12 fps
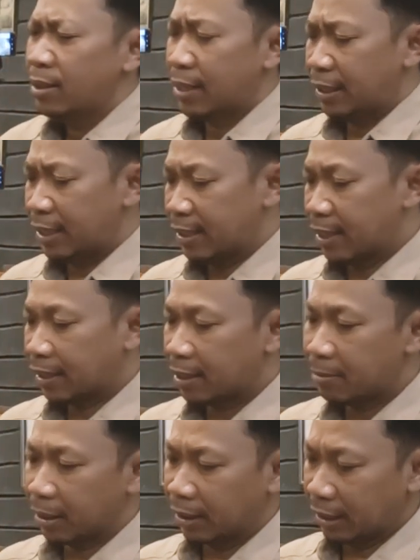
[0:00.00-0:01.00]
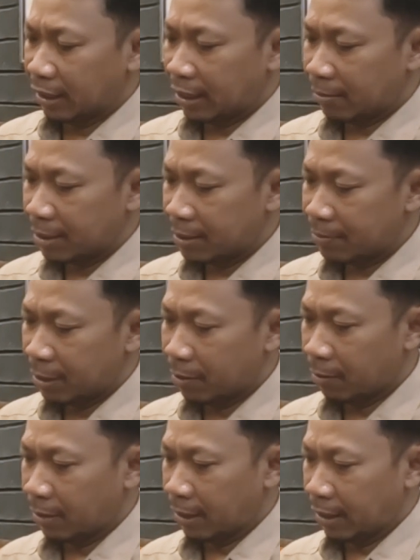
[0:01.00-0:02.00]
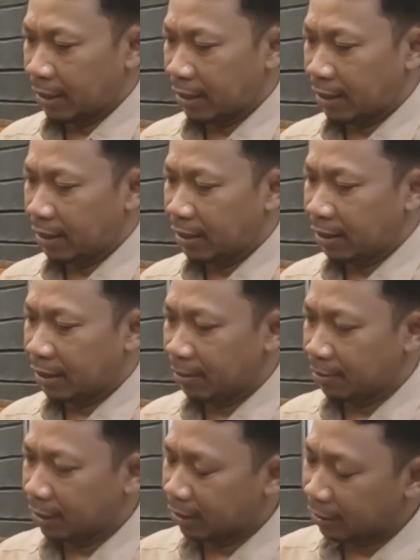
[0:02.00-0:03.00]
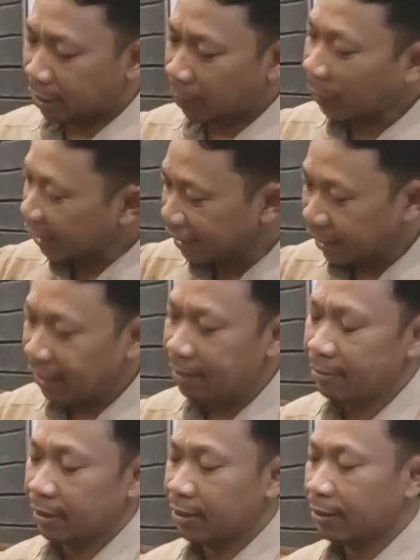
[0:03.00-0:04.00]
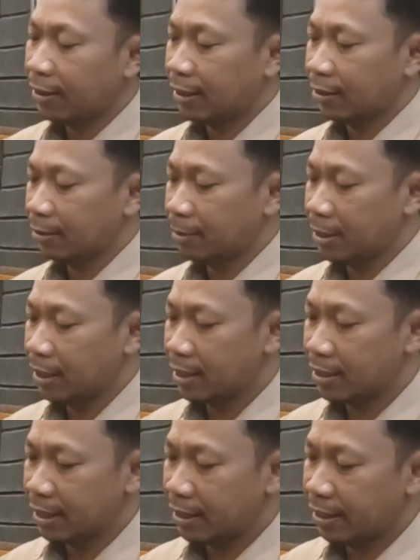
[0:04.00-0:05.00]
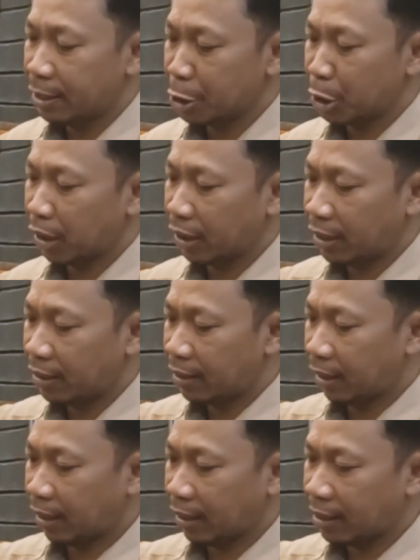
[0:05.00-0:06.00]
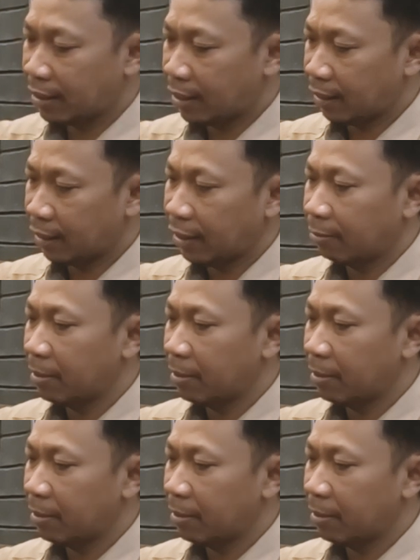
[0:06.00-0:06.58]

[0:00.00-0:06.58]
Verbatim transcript: Saya diajarkan begini Kang Mas bahwa ini mungkin teorinya gitu atau penjelasannya ada syariat, tarekat, hakikat,